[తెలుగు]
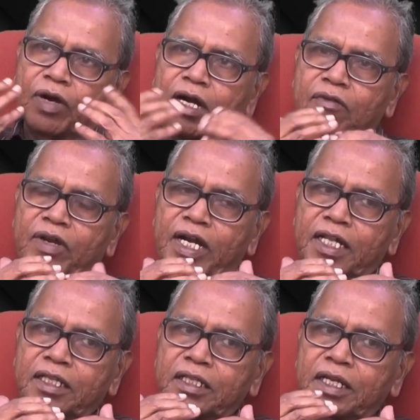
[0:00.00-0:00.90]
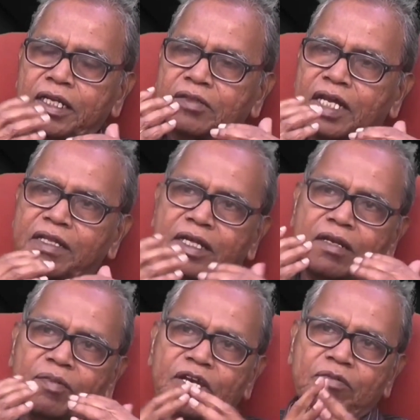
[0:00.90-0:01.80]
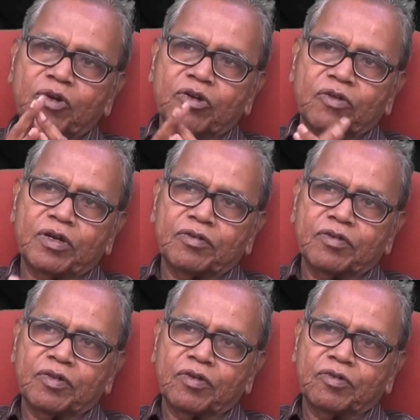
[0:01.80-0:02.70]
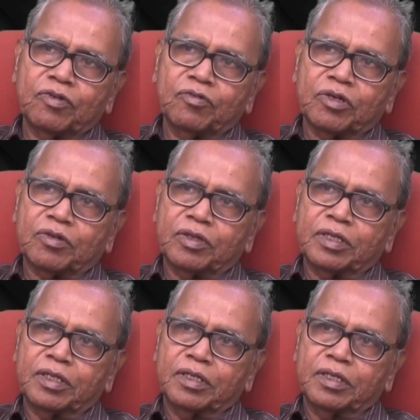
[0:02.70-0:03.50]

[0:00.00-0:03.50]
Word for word: వాళ్ళు వీళ్ళందరినీ తలదన్నీ పైకి పోవటం అనేటువంటి జరుగుతూ ఉంటుంది